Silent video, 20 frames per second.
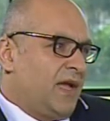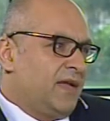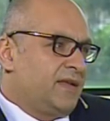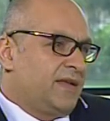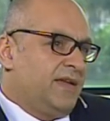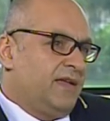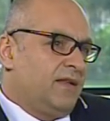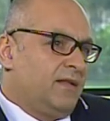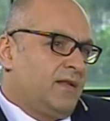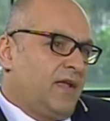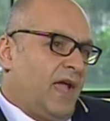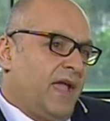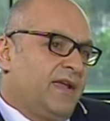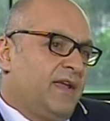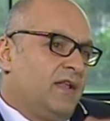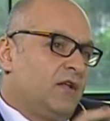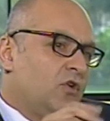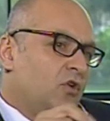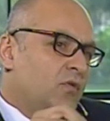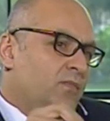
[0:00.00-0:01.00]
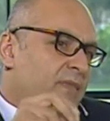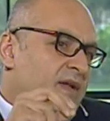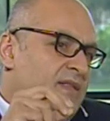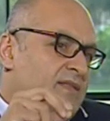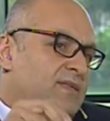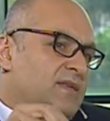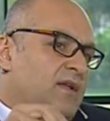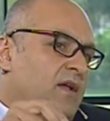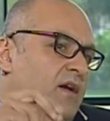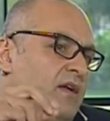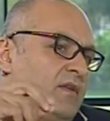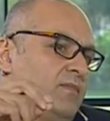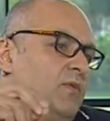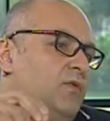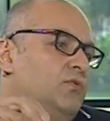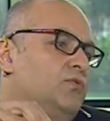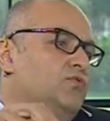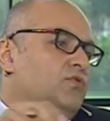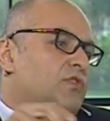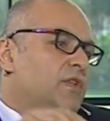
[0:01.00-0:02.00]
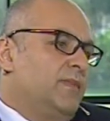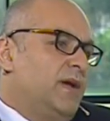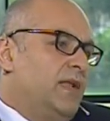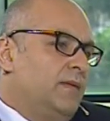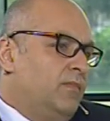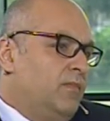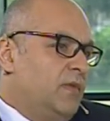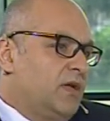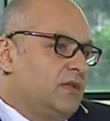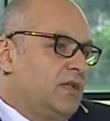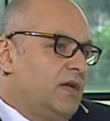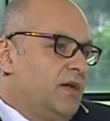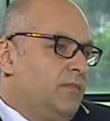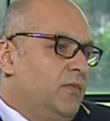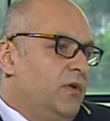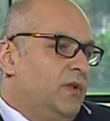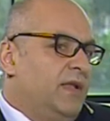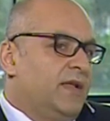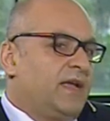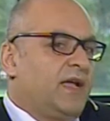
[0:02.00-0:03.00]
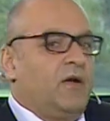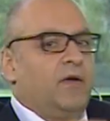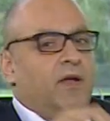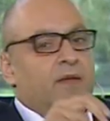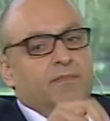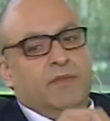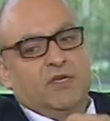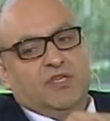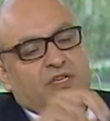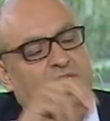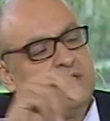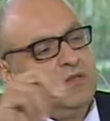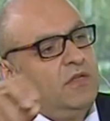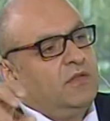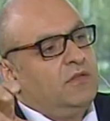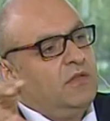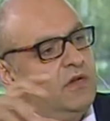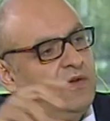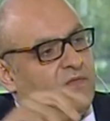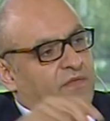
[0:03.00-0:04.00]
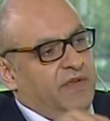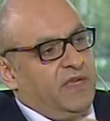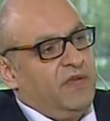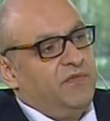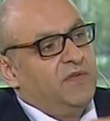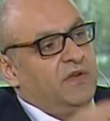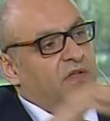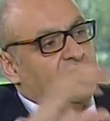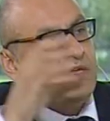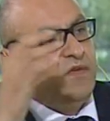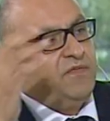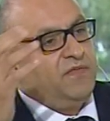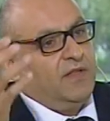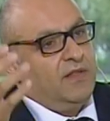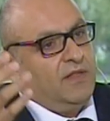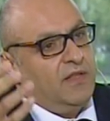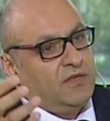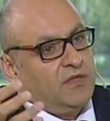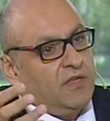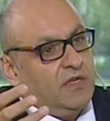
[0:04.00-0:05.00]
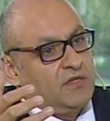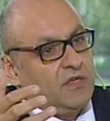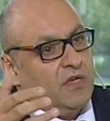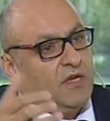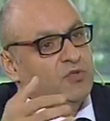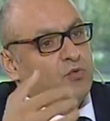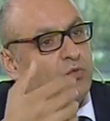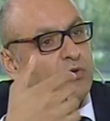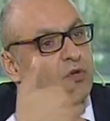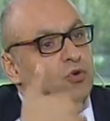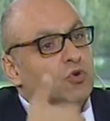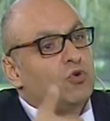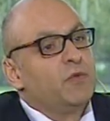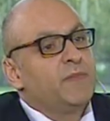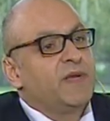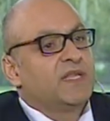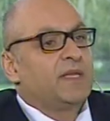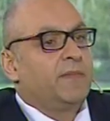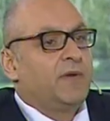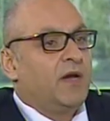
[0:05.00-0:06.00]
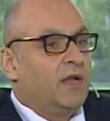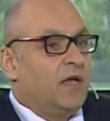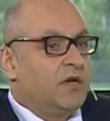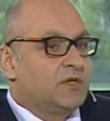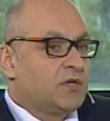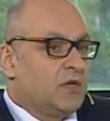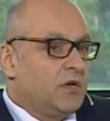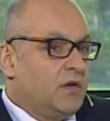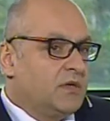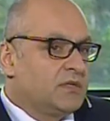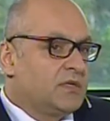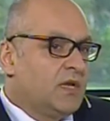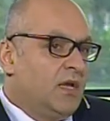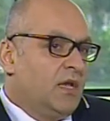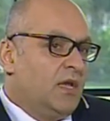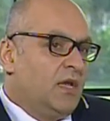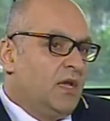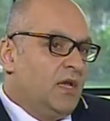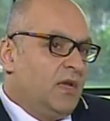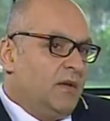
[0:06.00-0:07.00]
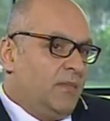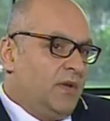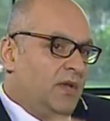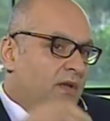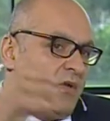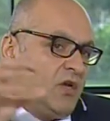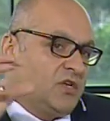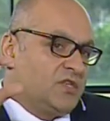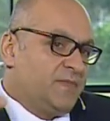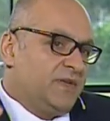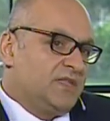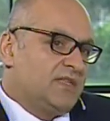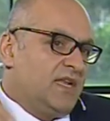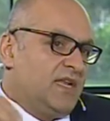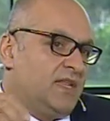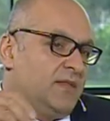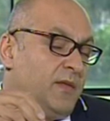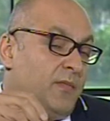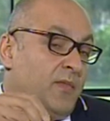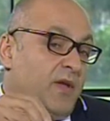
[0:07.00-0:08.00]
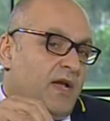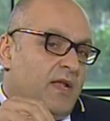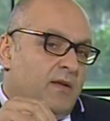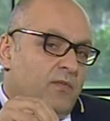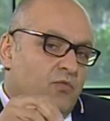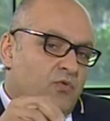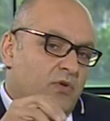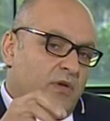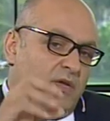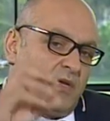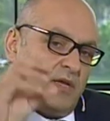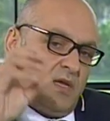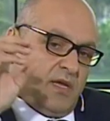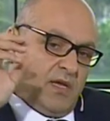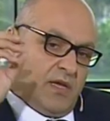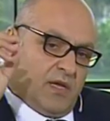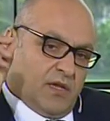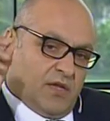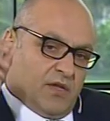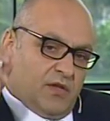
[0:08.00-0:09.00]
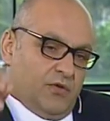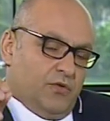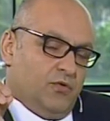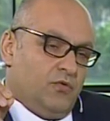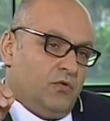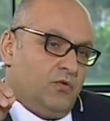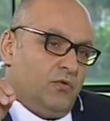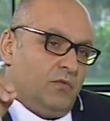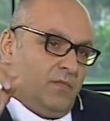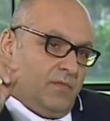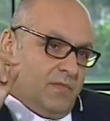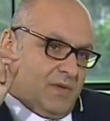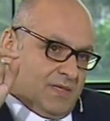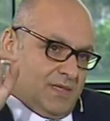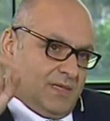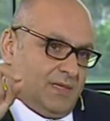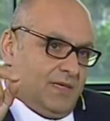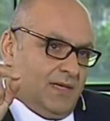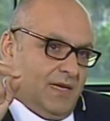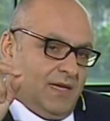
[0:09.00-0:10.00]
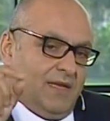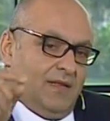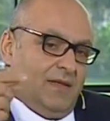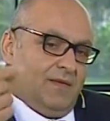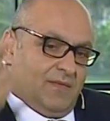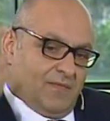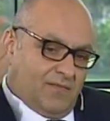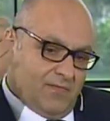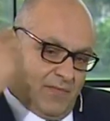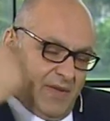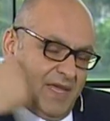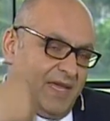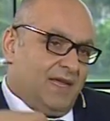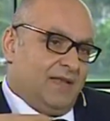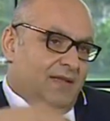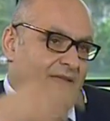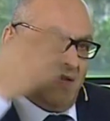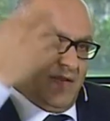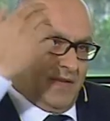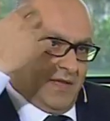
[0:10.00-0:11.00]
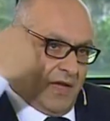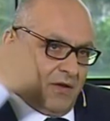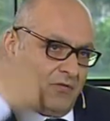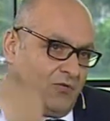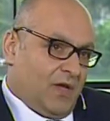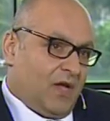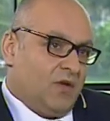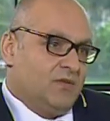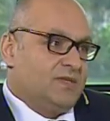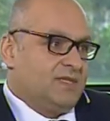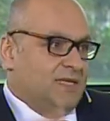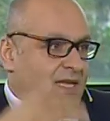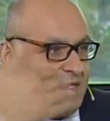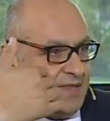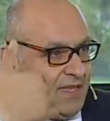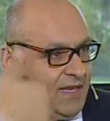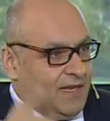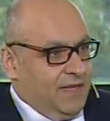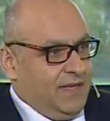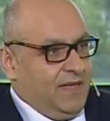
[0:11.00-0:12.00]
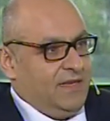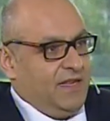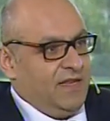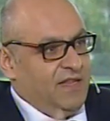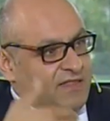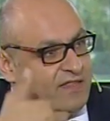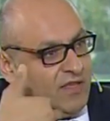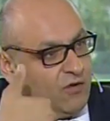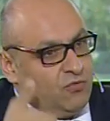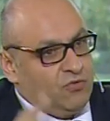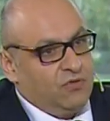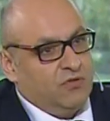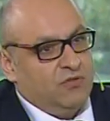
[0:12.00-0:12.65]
على كل على كل كومنتس كارد موجود بقلب مطعم بيقول لك أهم شيء النظافة كيف نعم. نظافة الأشخاص والجرومينج تبع الأشخاص بالهوسبيتاليتي بيعلموك يو يعني بيك يعني اوت ساند كلين يعني انت تكون